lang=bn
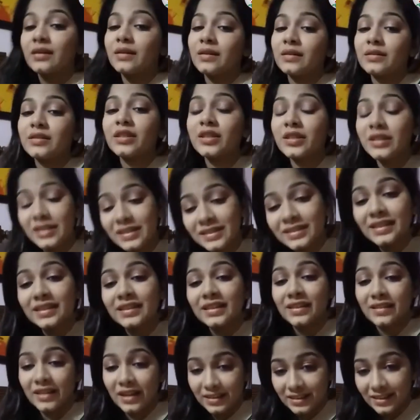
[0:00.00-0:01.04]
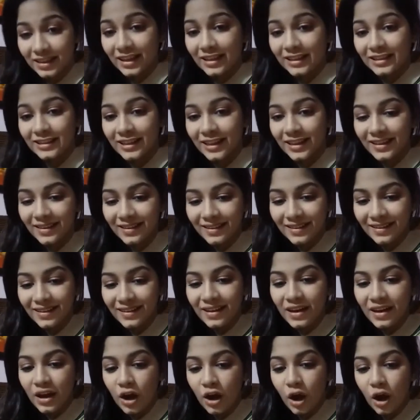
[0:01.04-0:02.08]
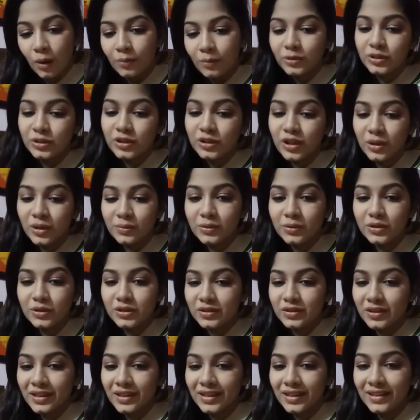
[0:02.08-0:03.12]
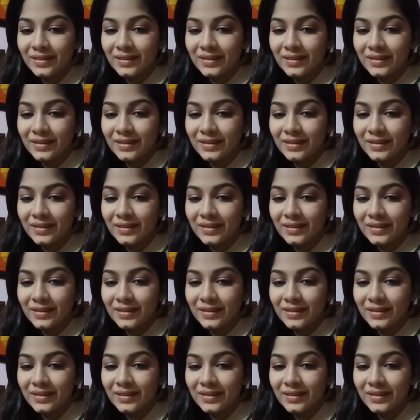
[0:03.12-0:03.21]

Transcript: থার্সডেতে রাত আটটায় অবশ্যই অবশ্যই